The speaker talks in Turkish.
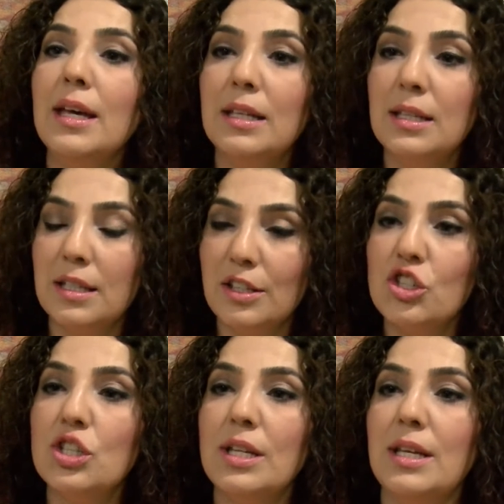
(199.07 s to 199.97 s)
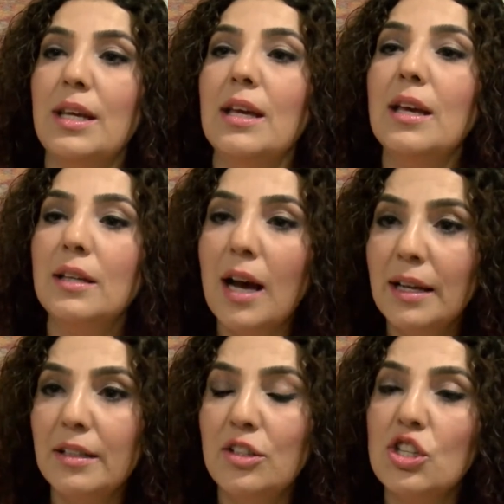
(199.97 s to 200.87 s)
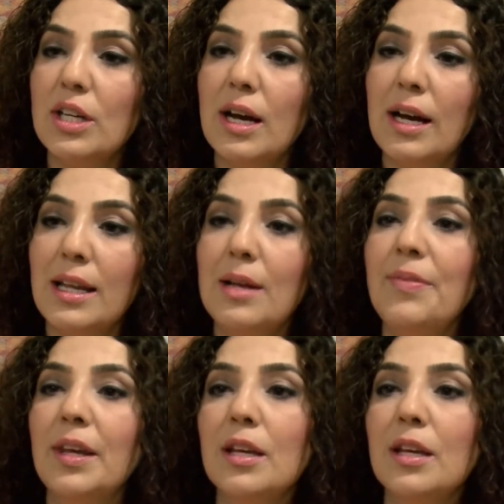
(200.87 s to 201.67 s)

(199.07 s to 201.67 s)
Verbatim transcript: e, kişileri Kaydedecek aile